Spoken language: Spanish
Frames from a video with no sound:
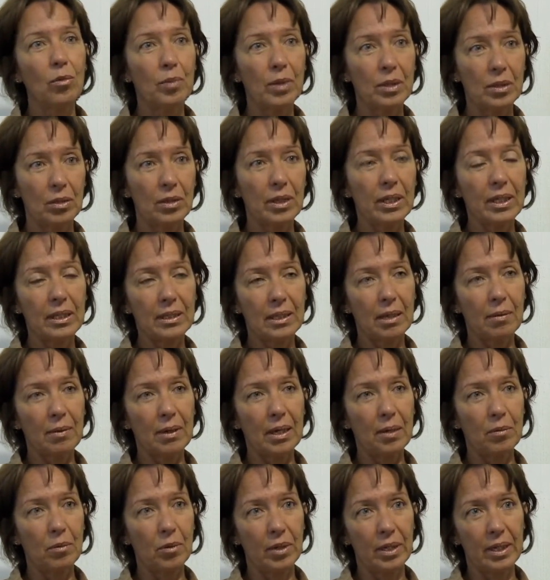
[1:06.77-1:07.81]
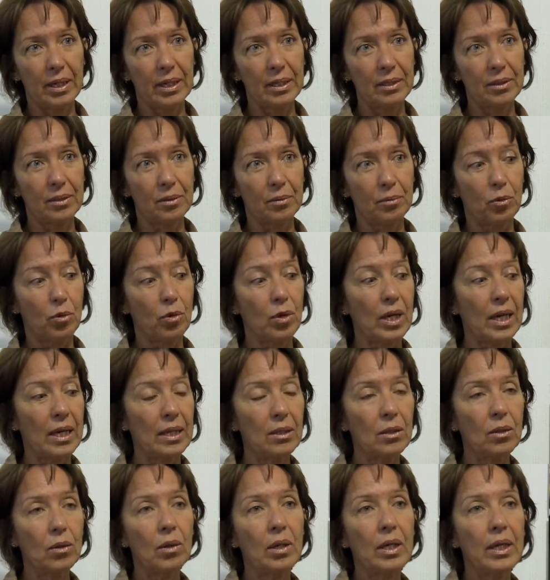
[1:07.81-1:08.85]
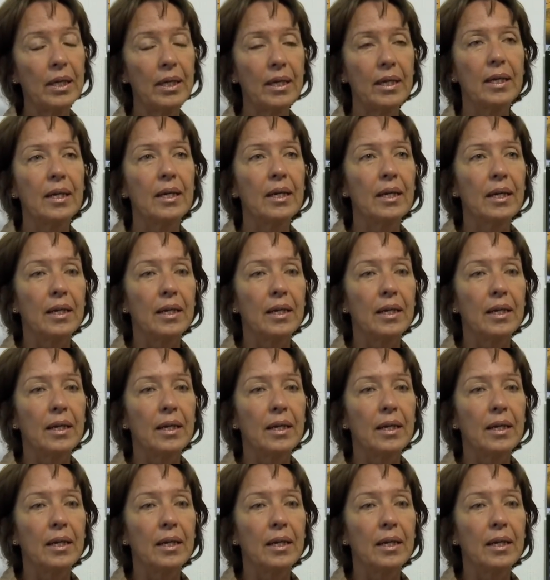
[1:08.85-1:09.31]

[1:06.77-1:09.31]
o personas que trabajamos en esto, buscándole